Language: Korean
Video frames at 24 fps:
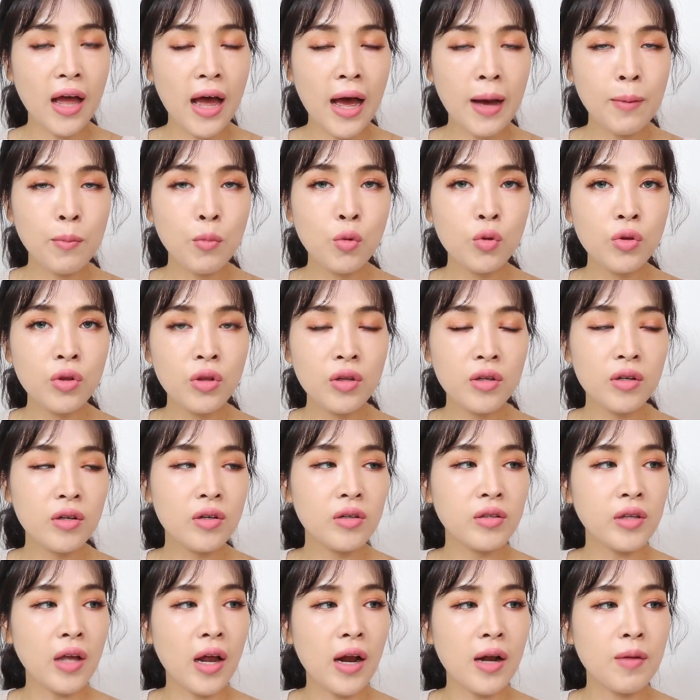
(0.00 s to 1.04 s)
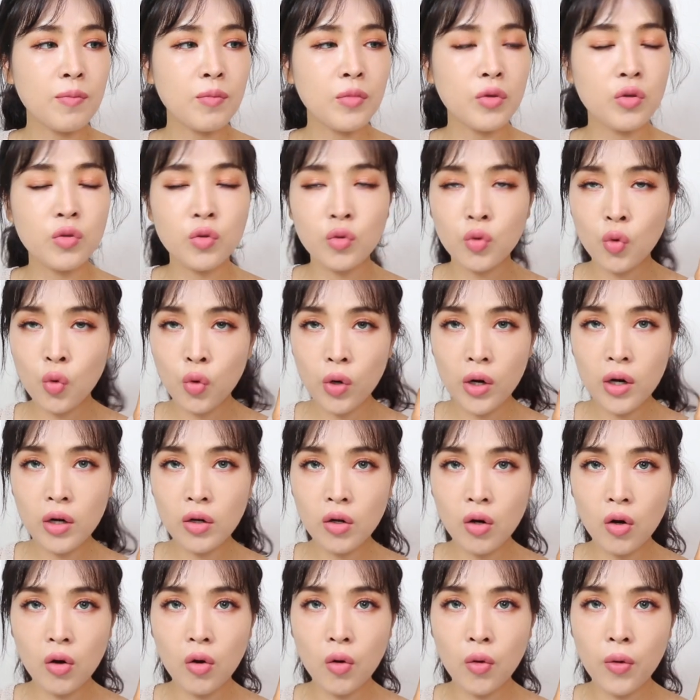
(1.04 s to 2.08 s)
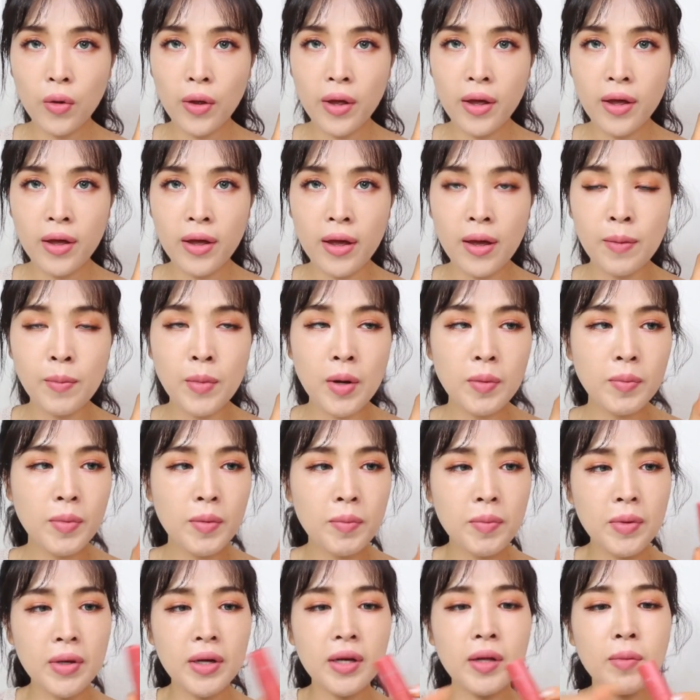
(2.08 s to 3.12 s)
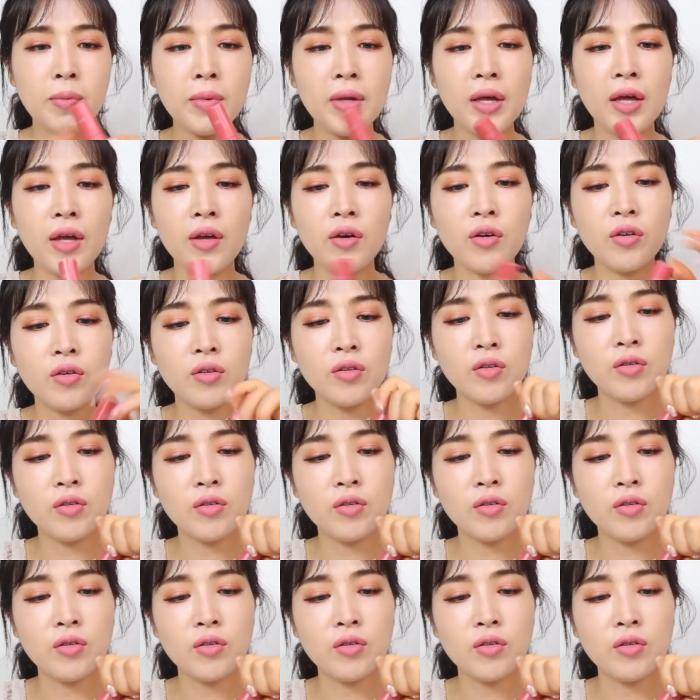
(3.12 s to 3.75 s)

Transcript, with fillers: 아몬드를 닮은 코랄 컬러의 MLBB 립이에요.